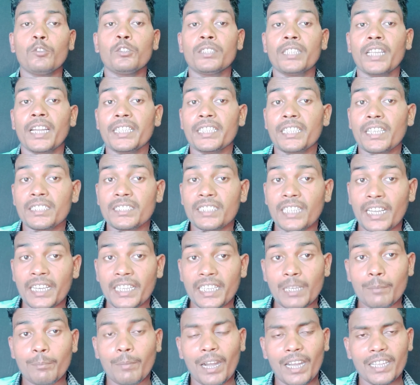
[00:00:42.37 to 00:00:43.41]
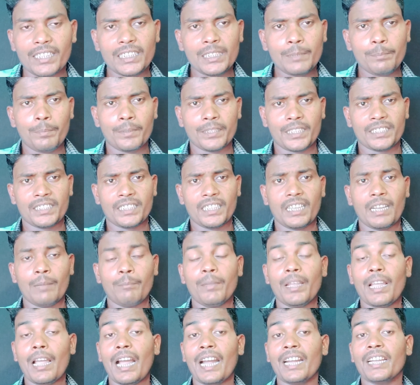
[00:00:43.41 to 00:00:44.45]
आपको थिएटर जाने के बाद ही पता
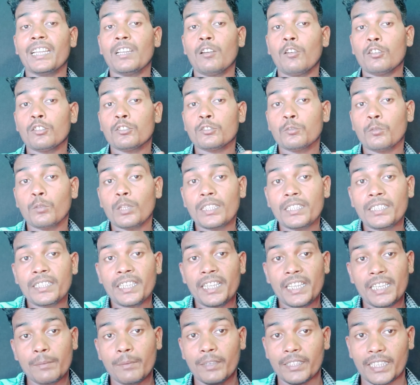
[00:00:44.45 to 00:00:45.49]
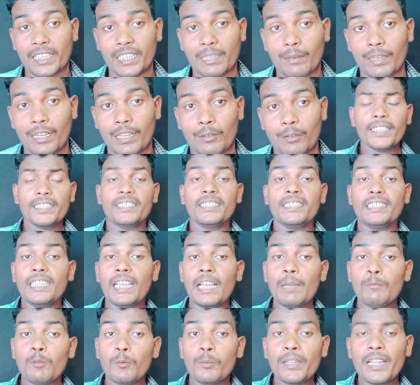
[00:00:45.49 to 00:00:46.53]
चलेगा मैं आज आगे और स्टोरी नहीं बताने वाला हूँ
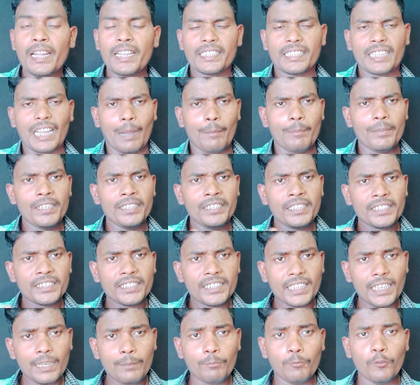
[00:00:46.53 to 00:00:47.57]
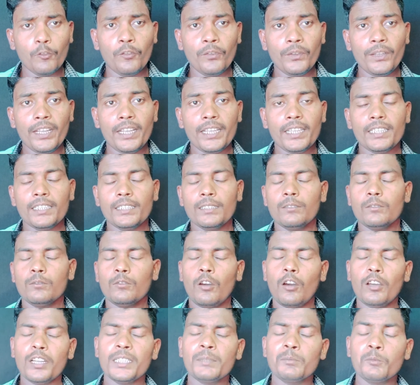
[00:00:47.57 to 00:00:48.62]
ये मूवी एक तमिल इंडस्ट्री की मूवी है
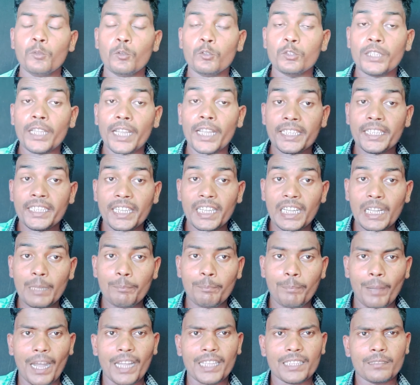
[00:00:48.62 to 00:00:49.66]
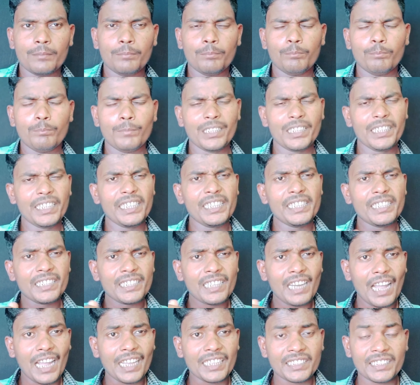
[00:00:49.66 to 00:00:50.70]
और इस मूवी को देखने के बाद मतलब
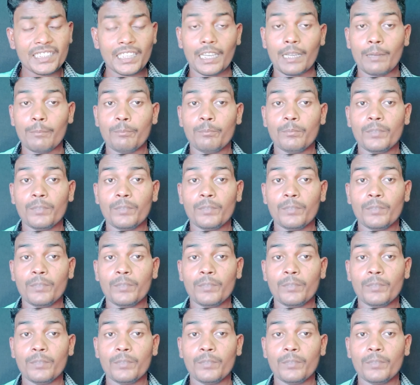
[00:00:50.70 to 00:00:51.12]
इतना अच्छा